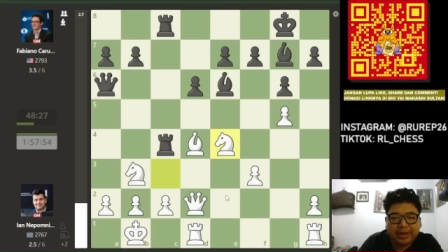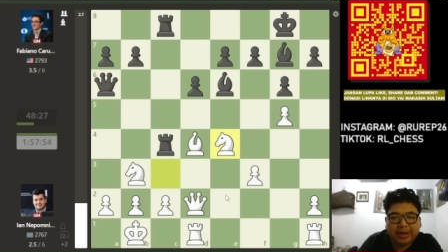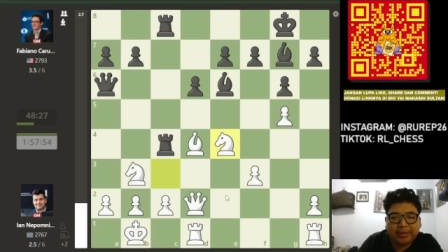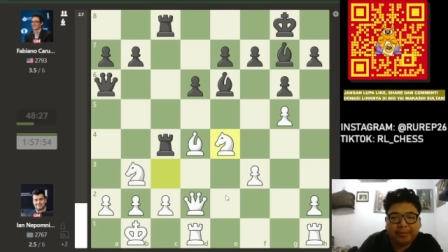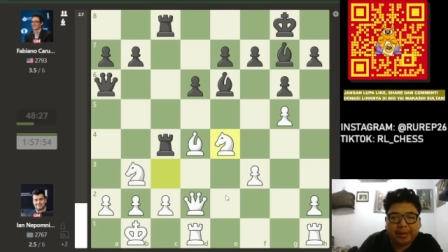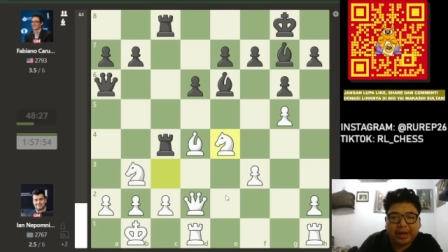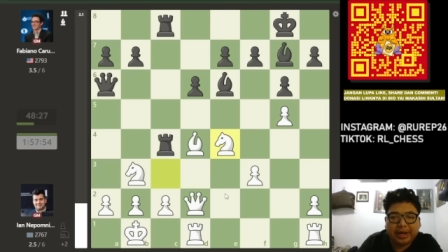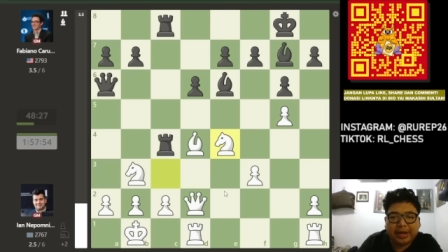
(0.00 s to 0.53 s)

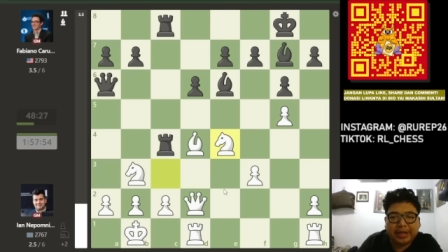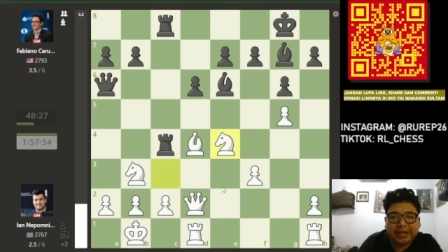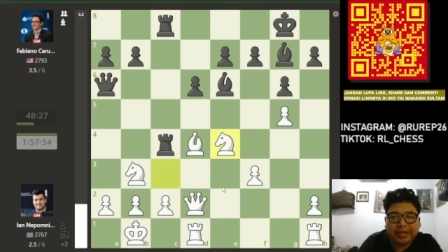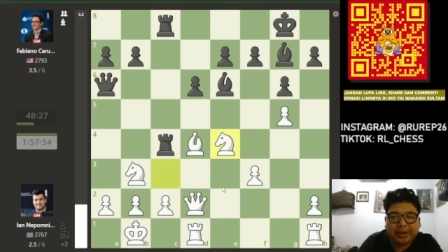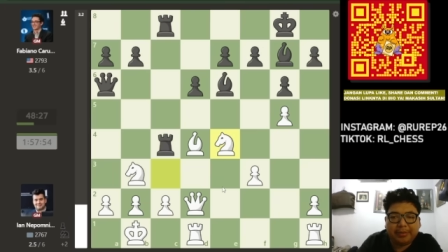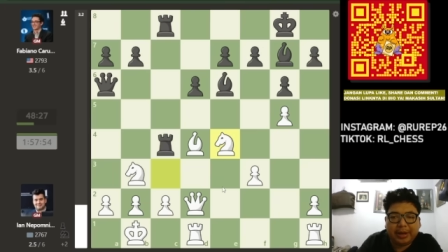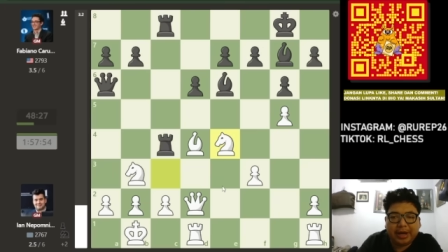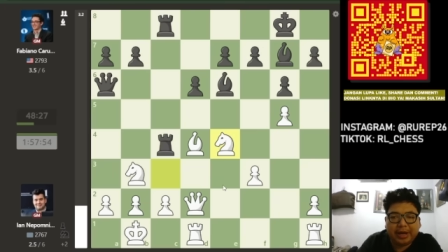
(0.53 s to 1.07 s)
maka
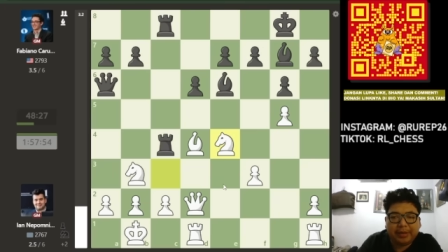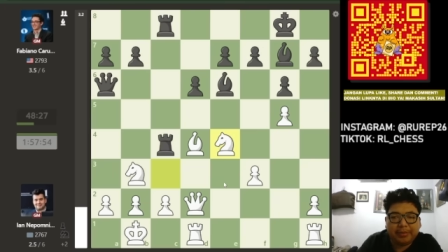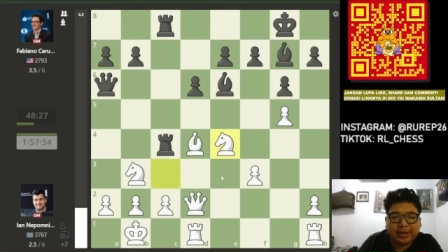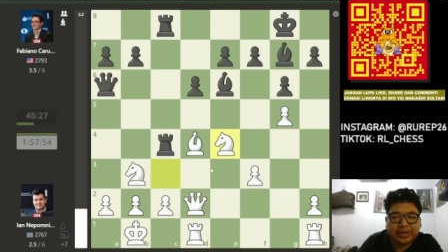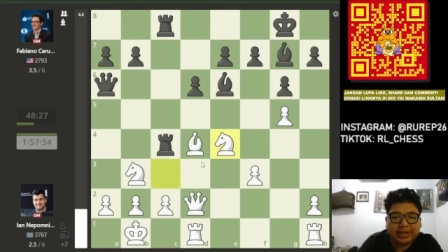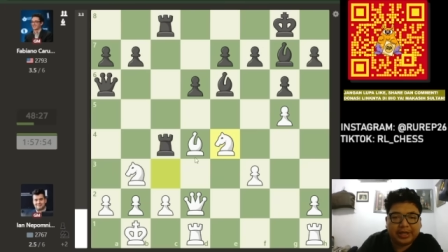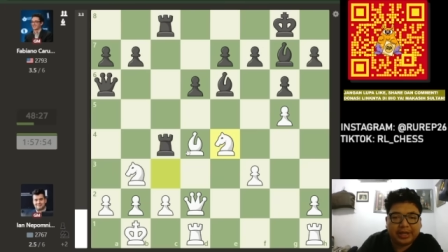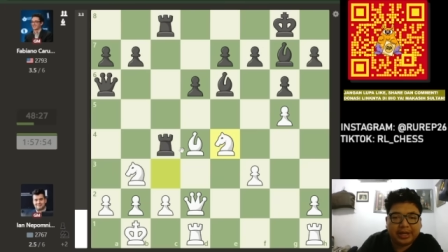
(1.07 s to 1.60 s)
hitam akan
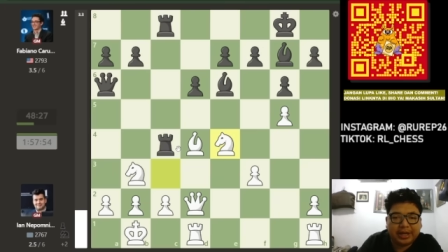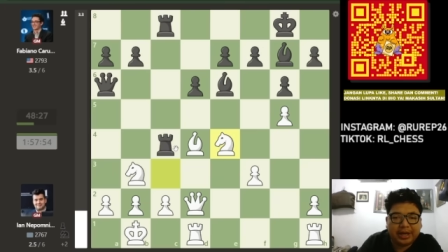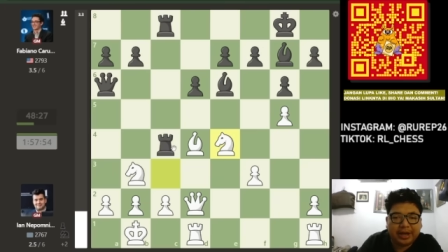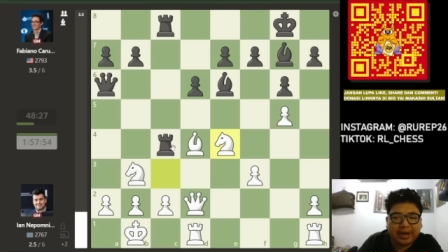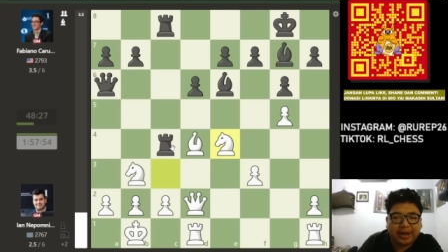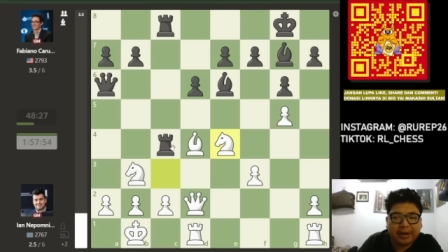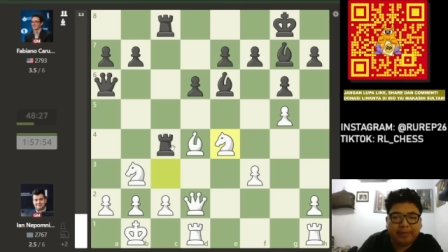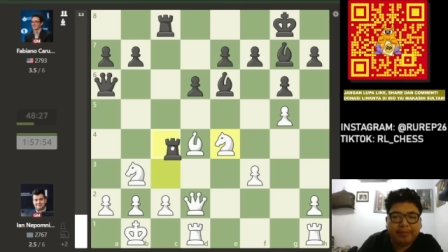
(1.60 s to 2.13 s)
merencanakan
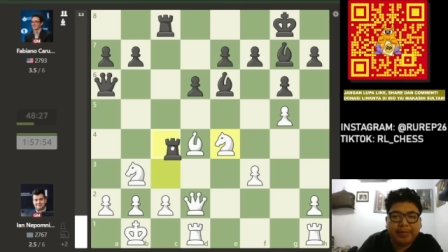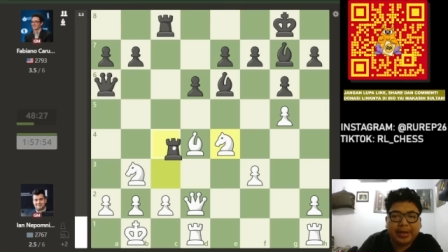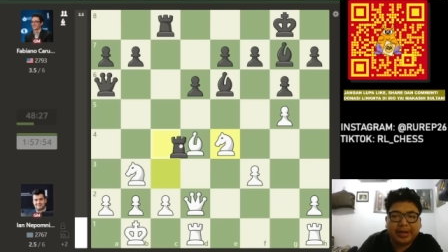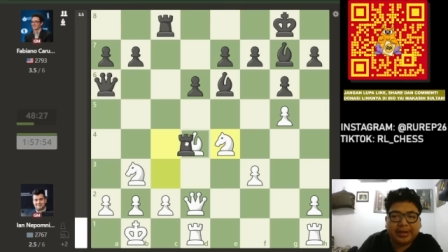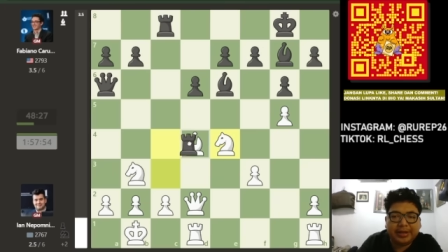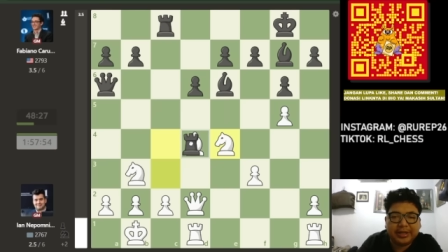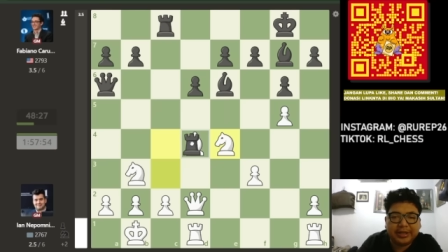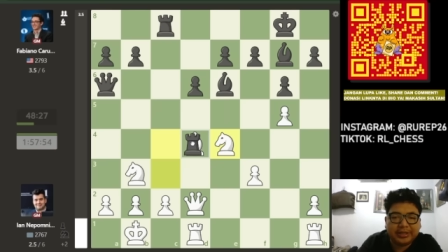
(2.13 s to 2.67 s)
langkah
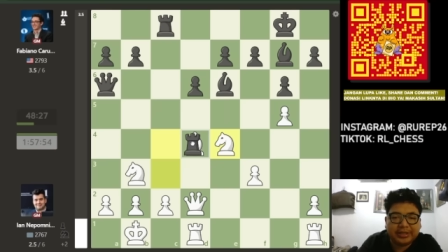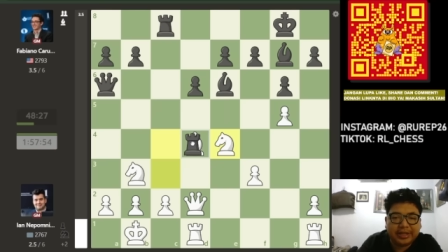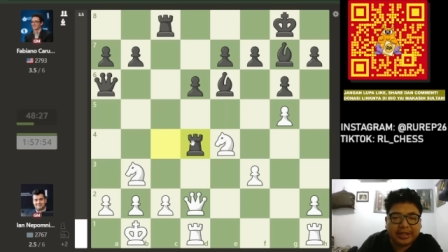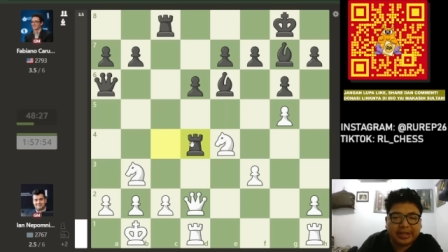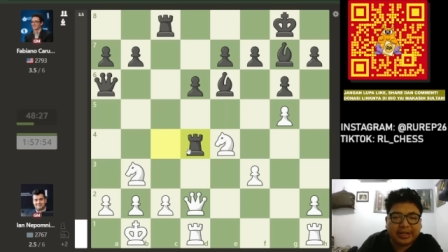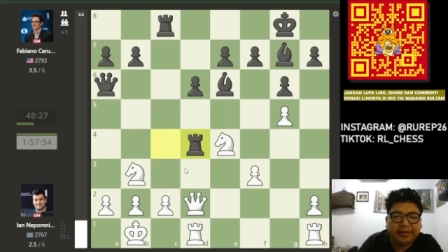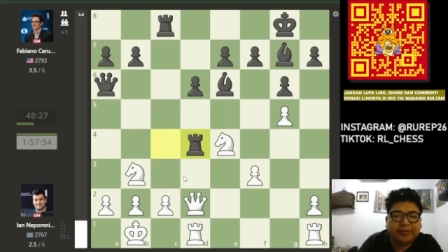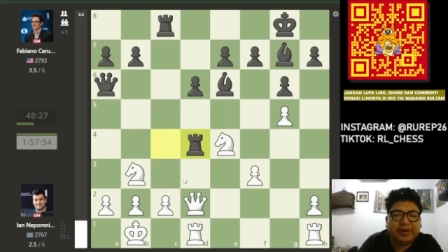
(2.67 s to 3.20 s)
benteng
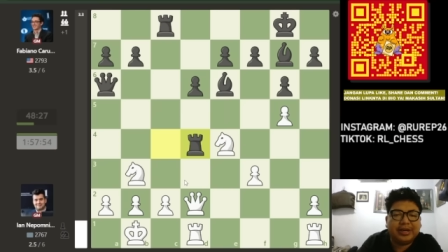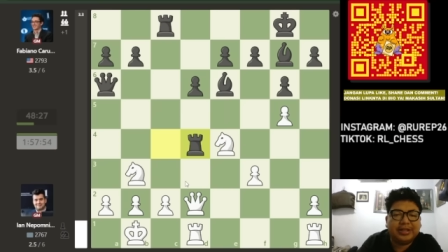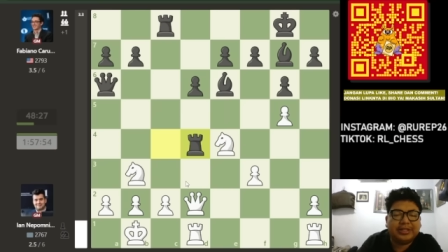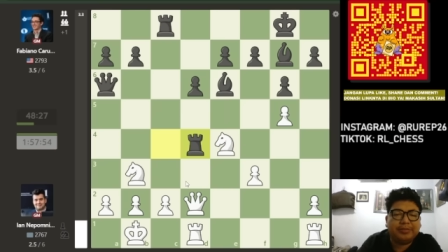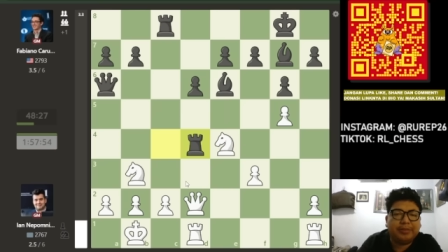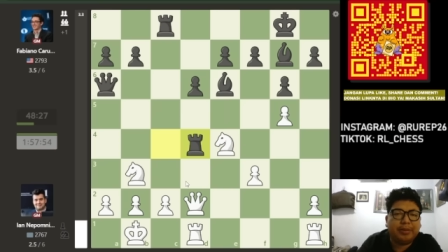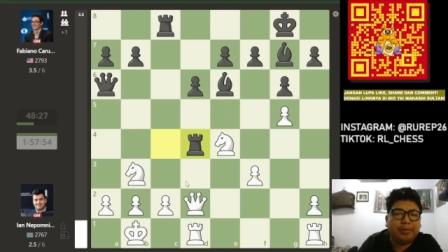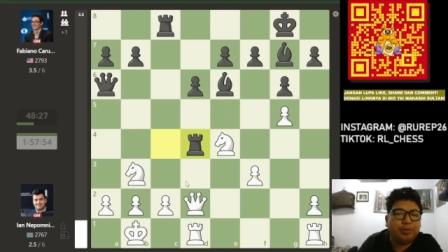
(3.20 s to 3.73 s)

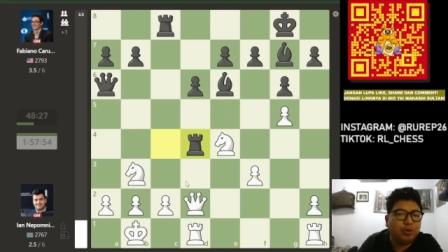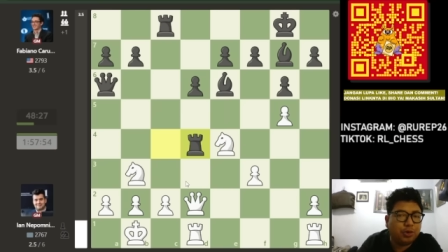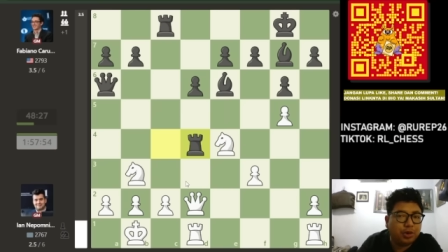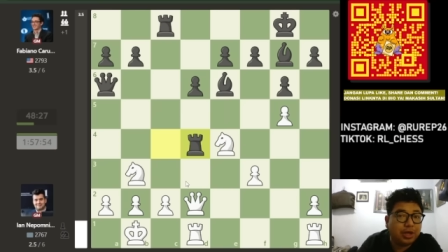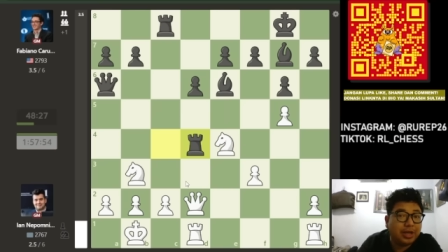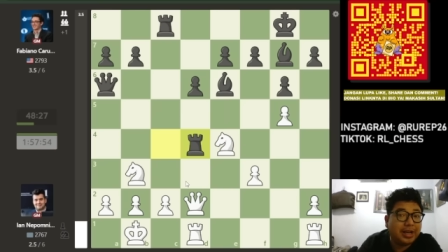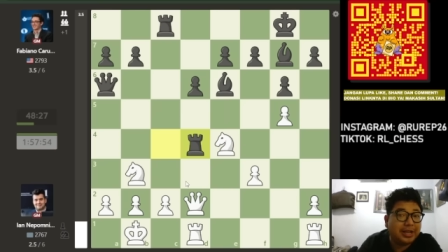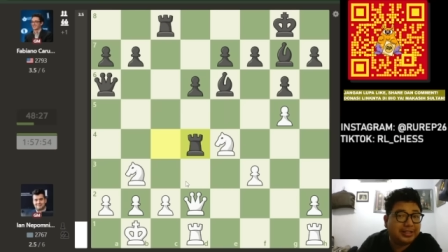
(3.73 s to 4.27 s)
sacrifice
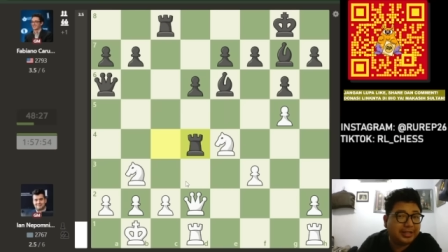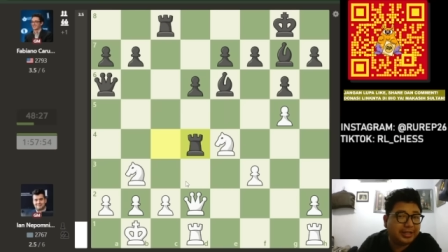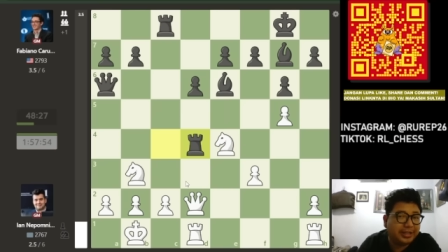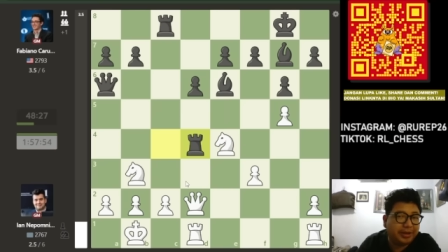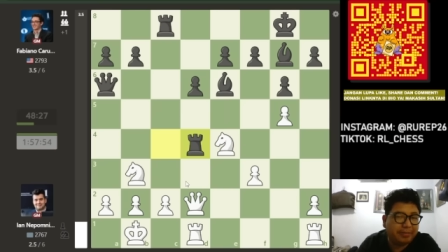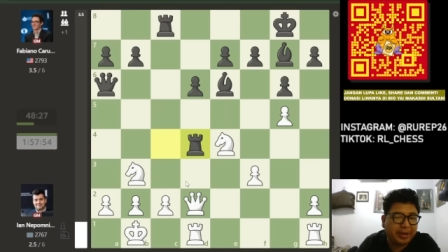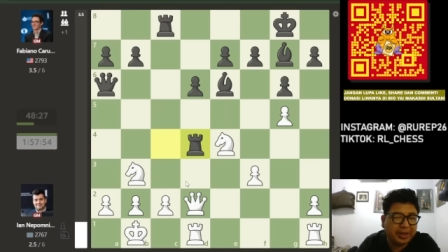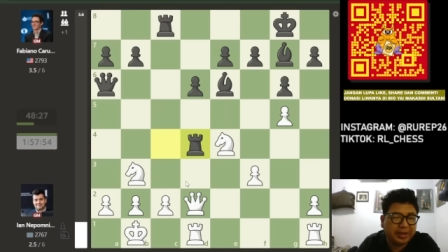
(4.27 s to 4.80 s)
memukul gajah di
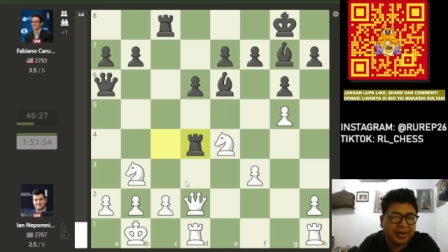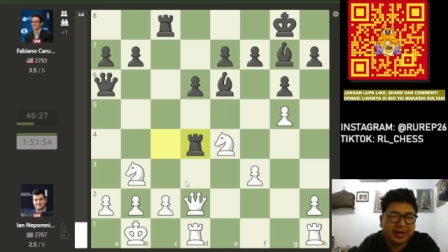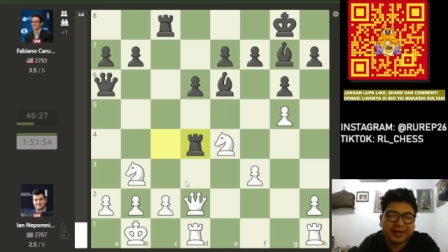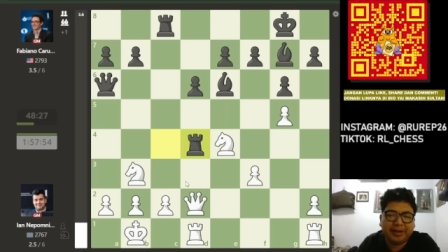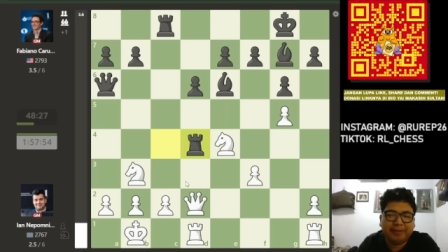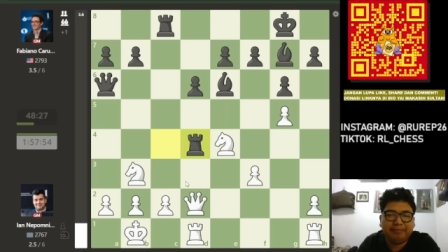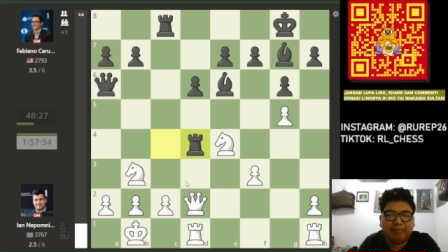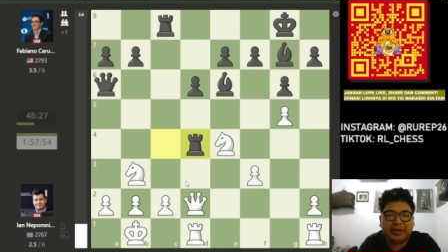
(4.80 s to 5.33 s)
petak
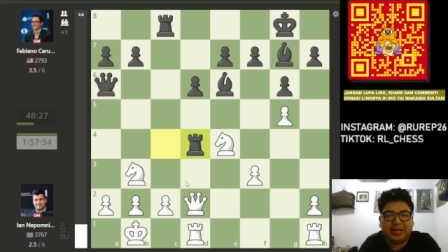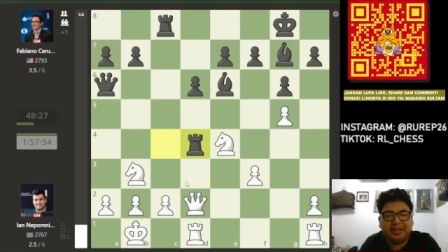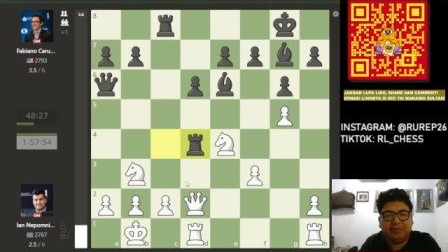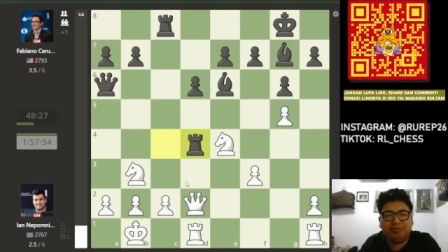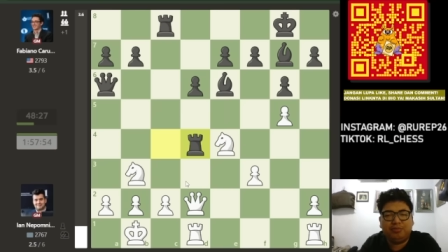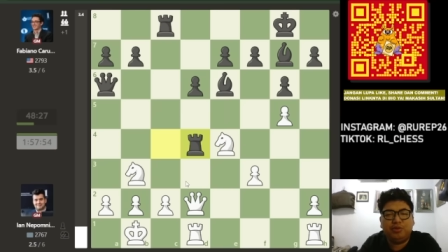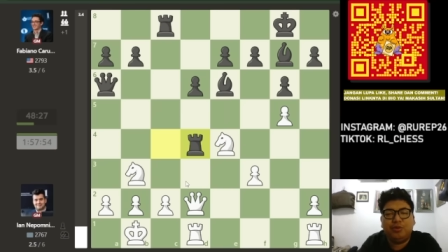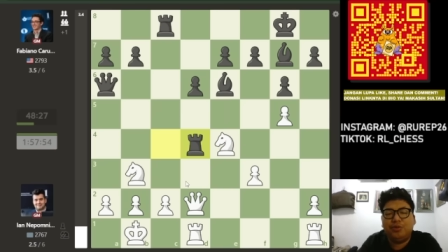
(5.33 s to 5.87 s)
D4.
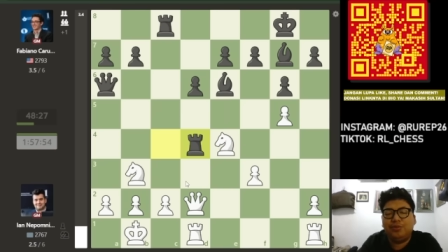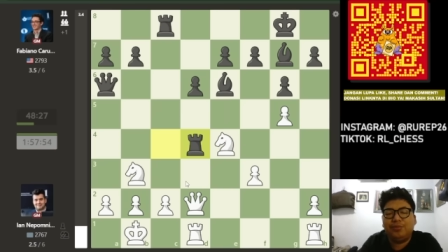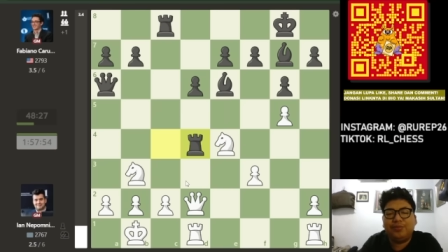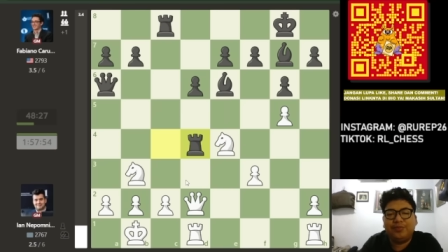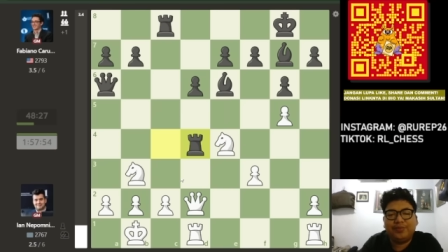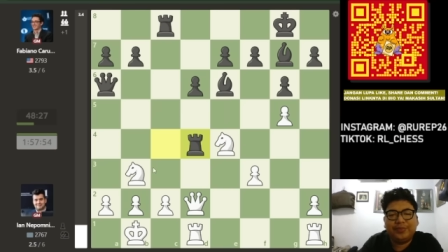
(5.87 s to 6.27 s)
Boom!